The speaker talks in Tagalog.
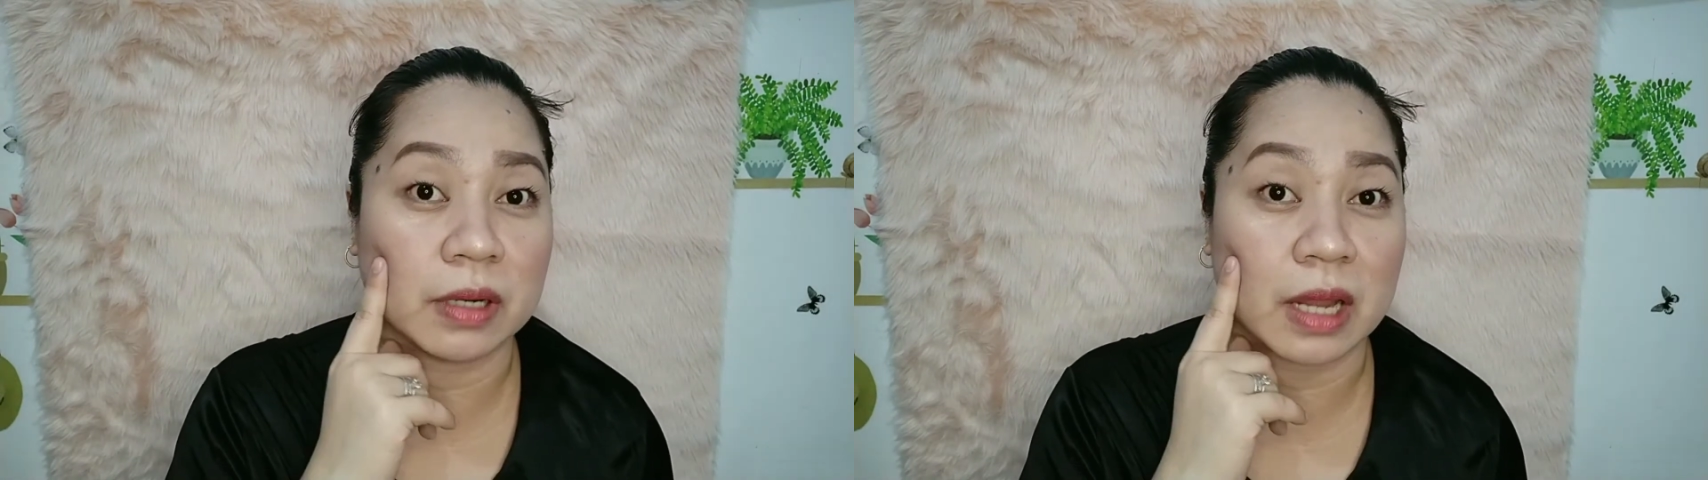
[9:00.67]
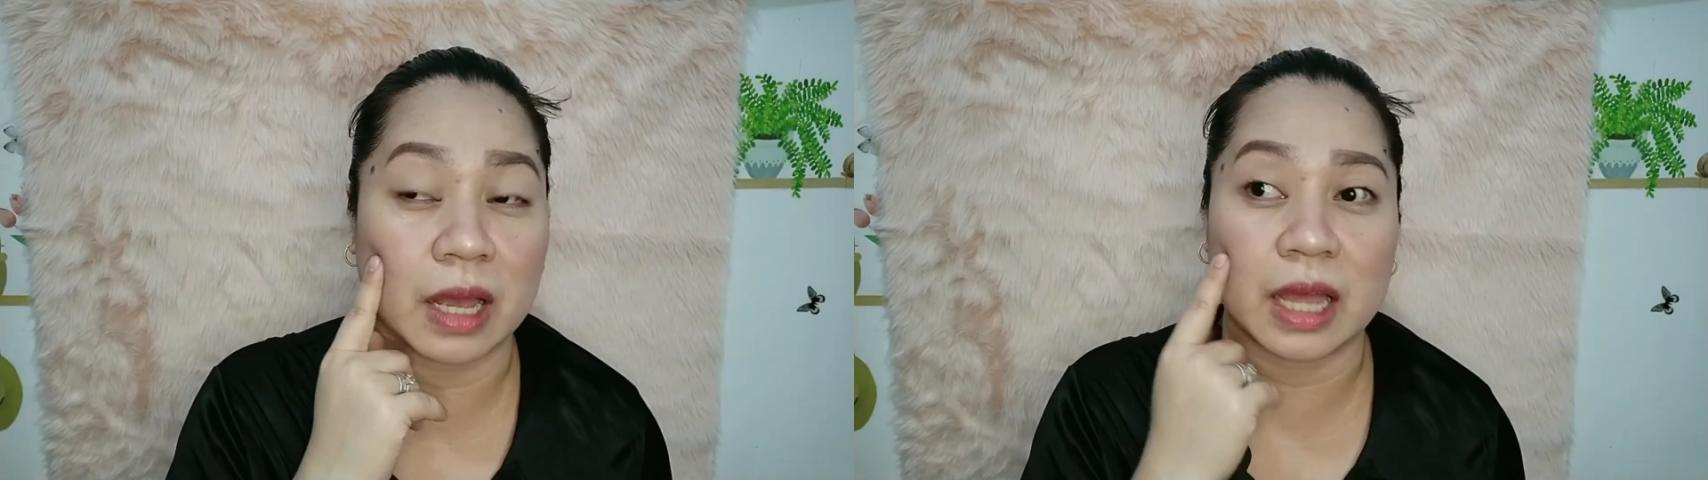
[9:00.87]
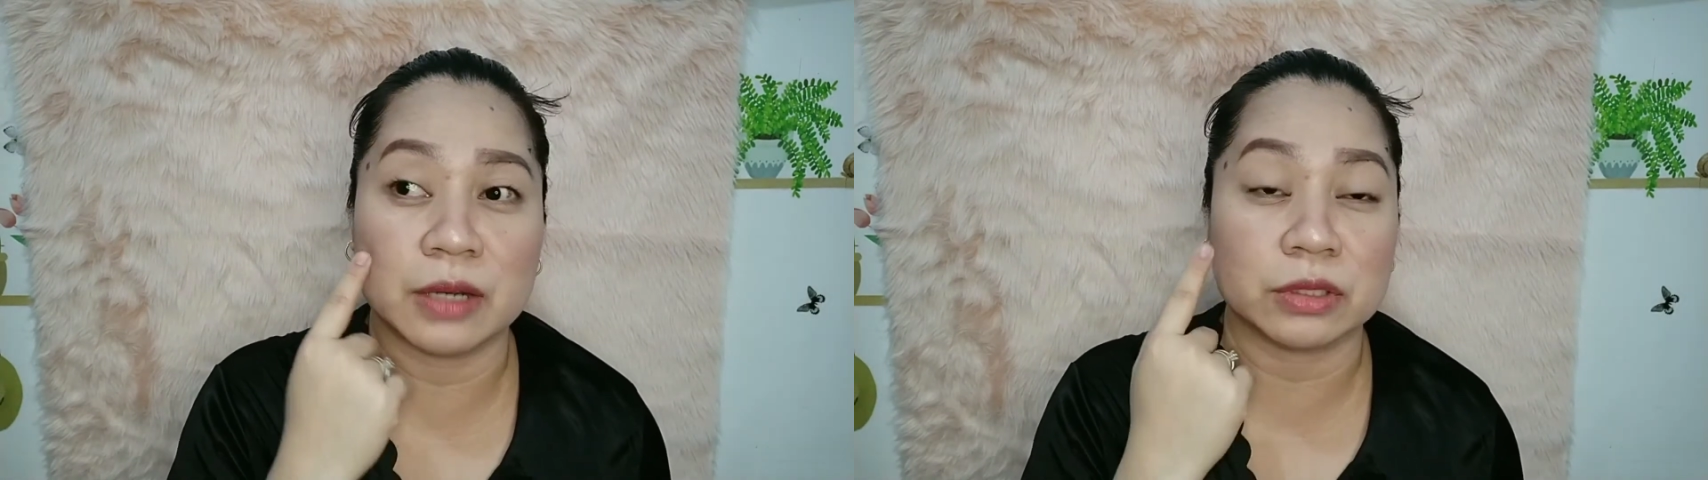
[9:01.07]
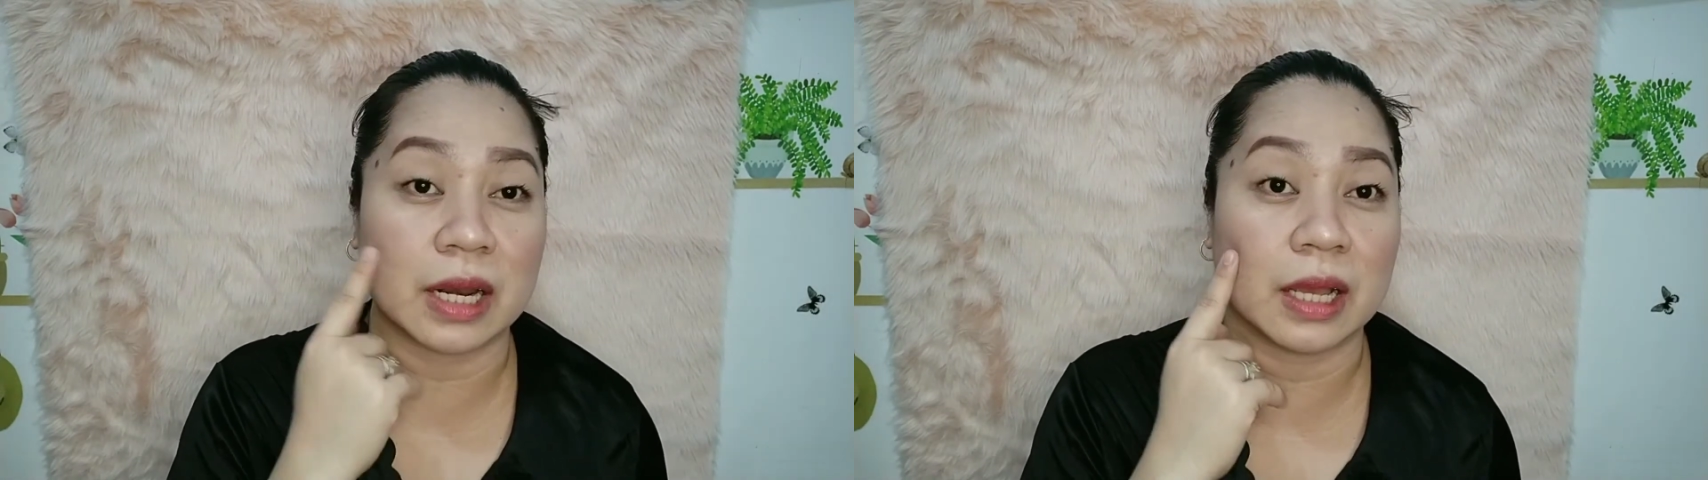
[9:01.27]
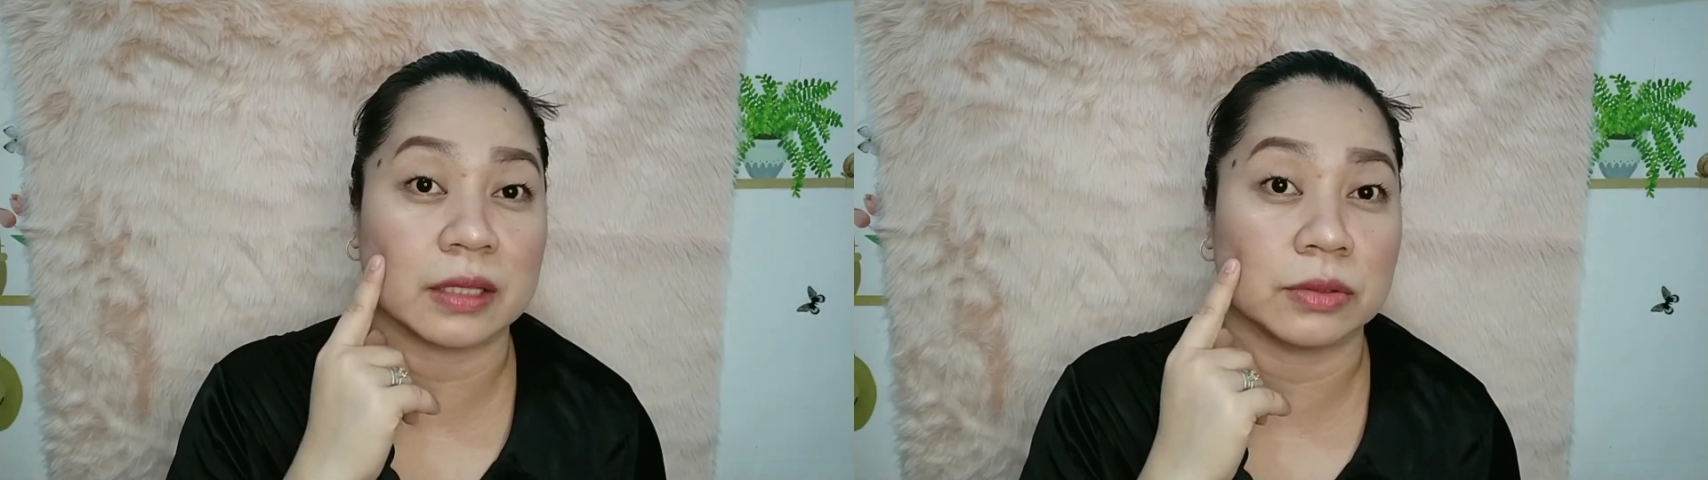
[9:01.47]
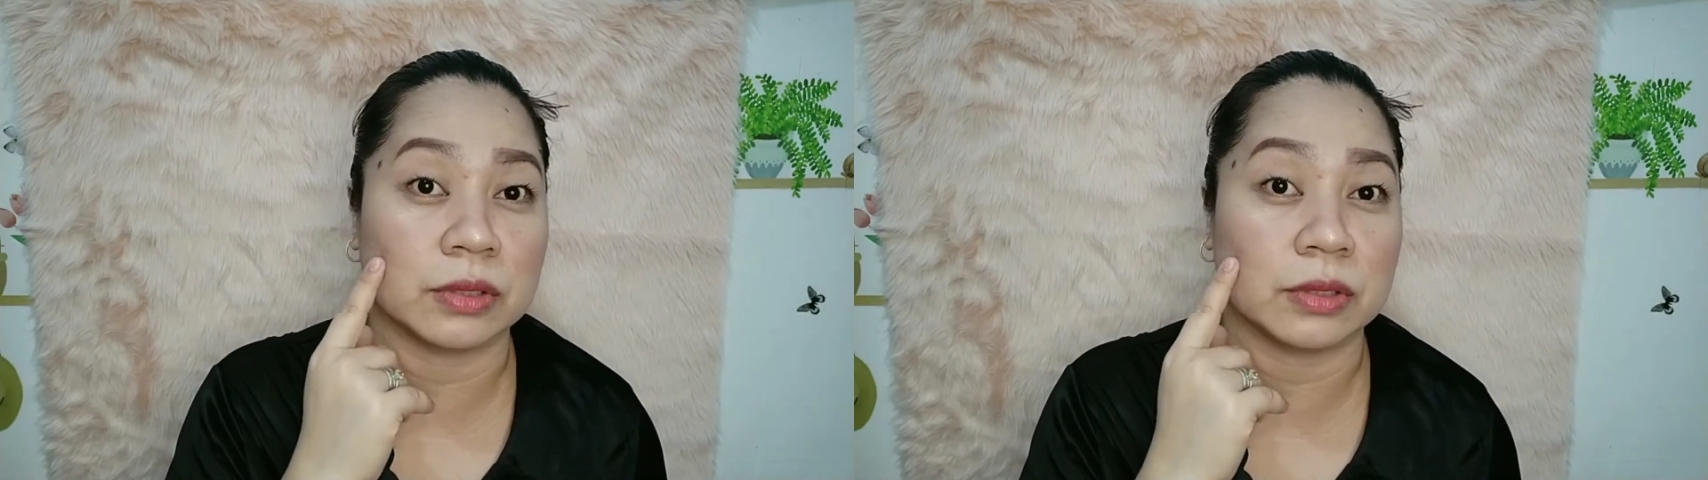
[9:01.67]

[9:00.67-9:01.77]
na ano talaga to,